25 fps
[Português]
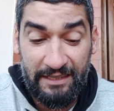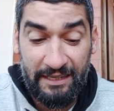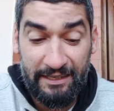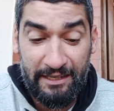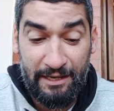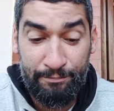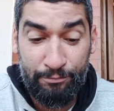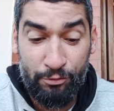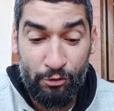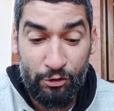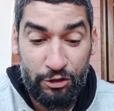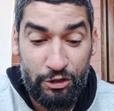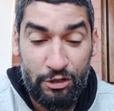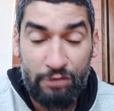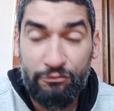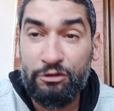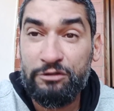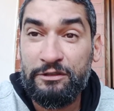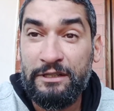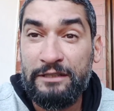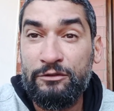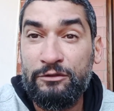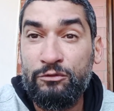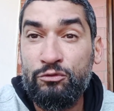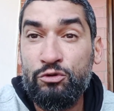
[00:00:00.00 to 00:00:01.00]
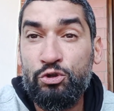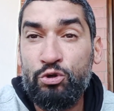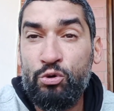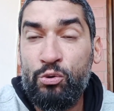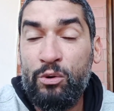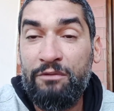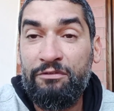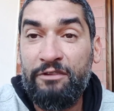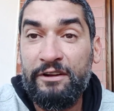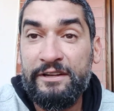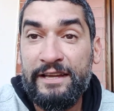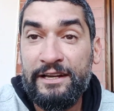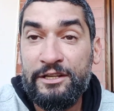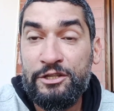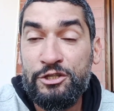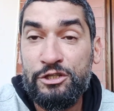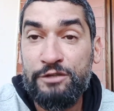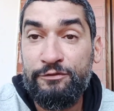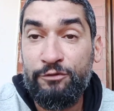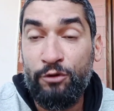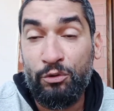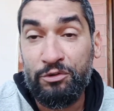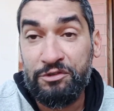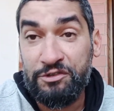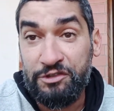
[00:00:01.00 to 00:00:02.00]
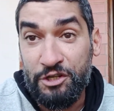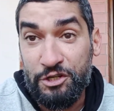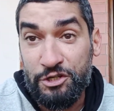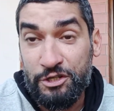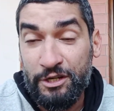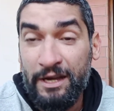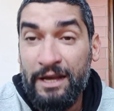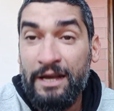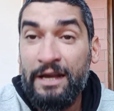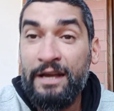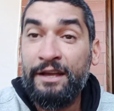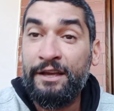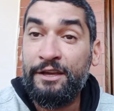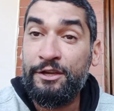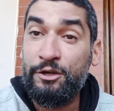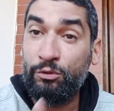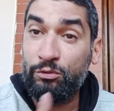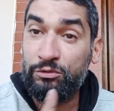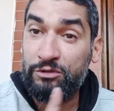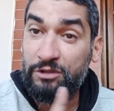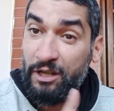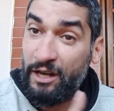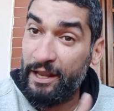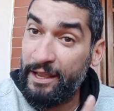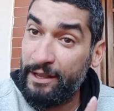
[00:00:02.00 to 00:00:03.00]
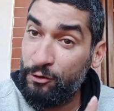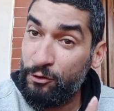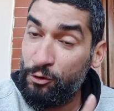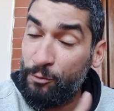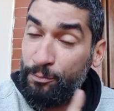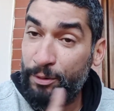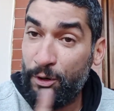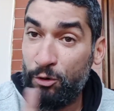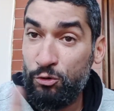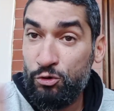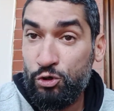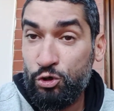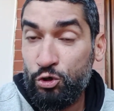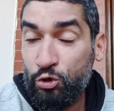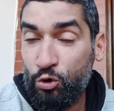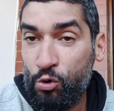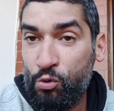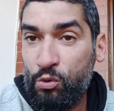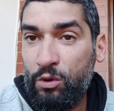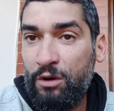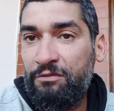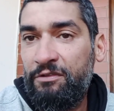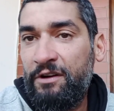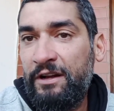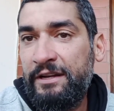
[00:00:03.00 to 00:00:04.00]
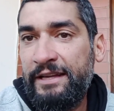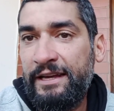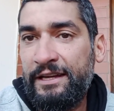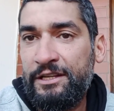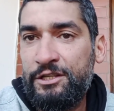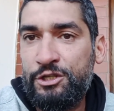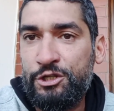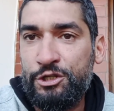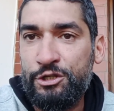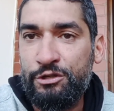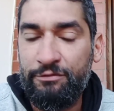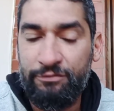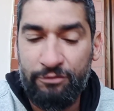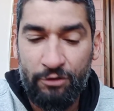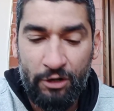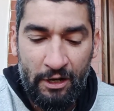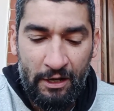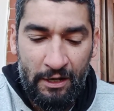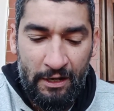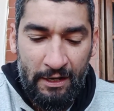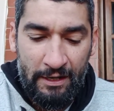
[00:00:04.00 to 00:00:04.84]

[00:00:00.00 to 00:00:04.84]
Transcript: Daqui a pouquinho eu vou tendo um jogo avaliativo, ou seja, em um treino para um jogo avaliativo.